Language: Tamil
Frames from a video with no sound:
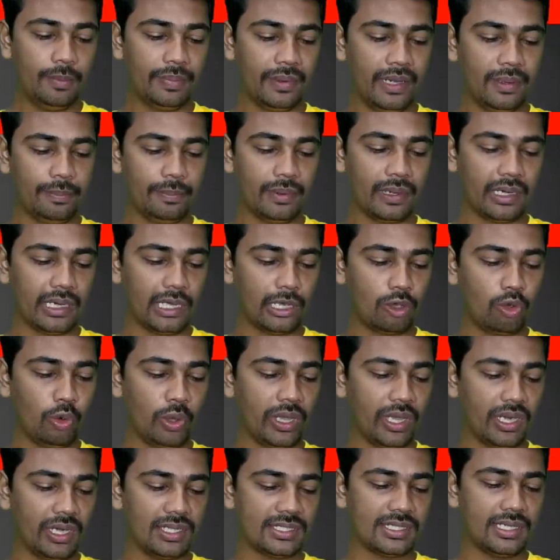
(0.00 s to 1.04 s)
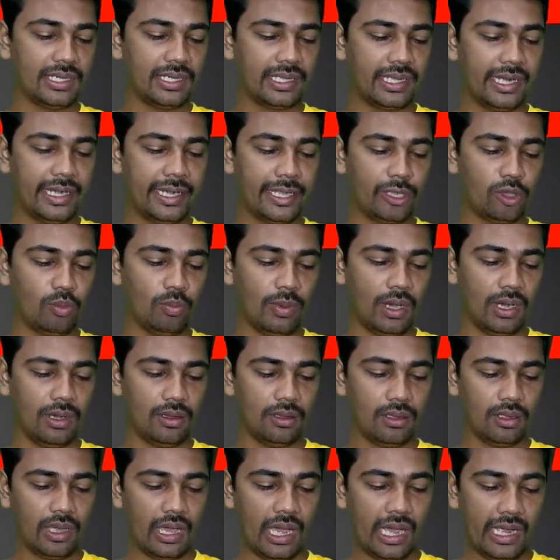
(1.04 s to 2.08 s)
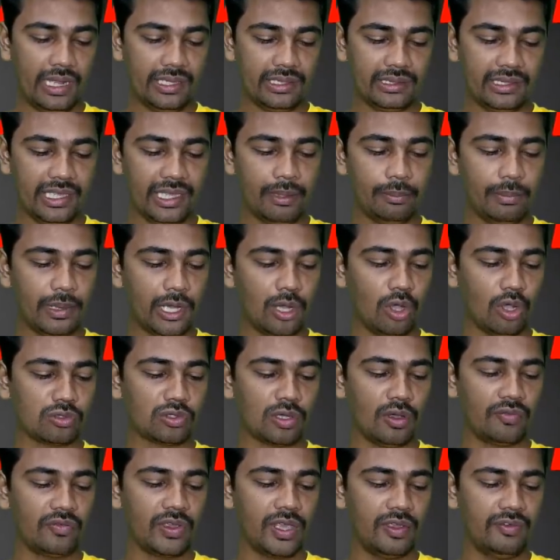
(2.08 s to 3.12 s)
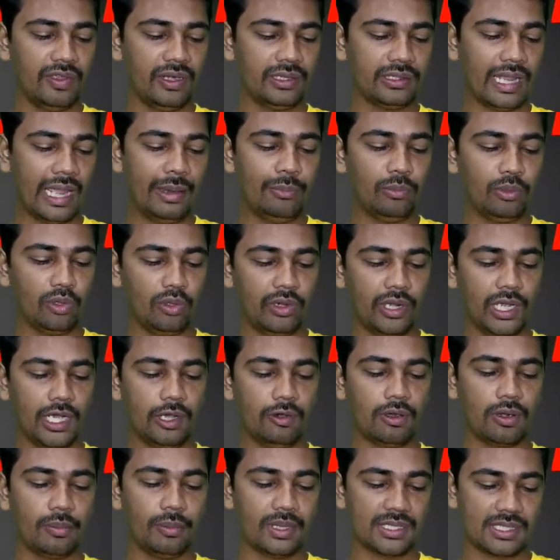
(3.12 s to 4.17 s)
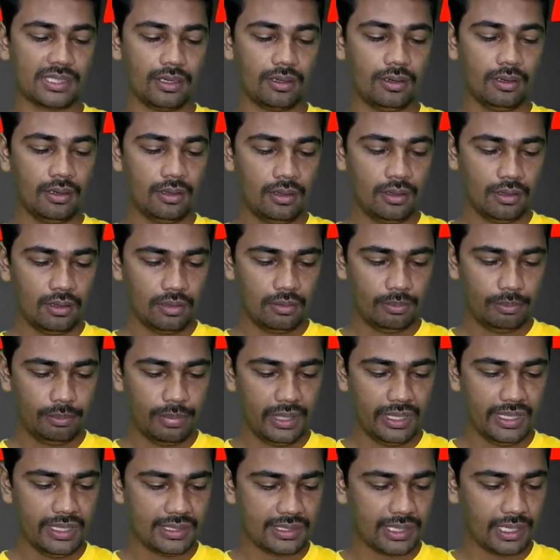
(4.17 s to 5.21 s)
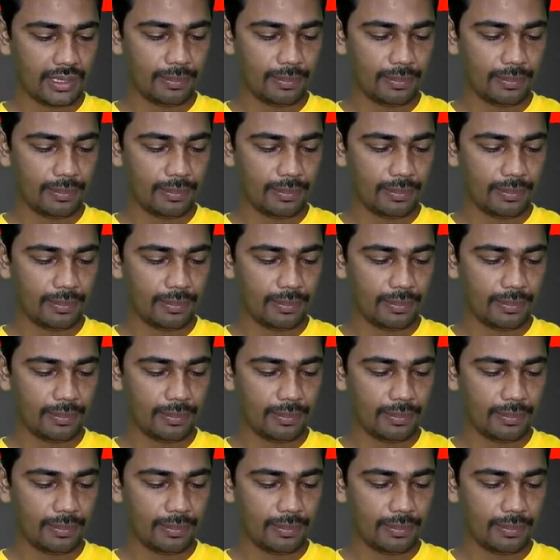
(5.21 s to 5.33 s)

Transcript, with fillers: இப்படி பண்ணால் குயிக் ரிசல்ட் கிடைக்குமா ஐ திங்க் பிகாஸ் ஆஃப் கிவிங் டைம் டு ரிகவர் மசல் ப்ளீஸ்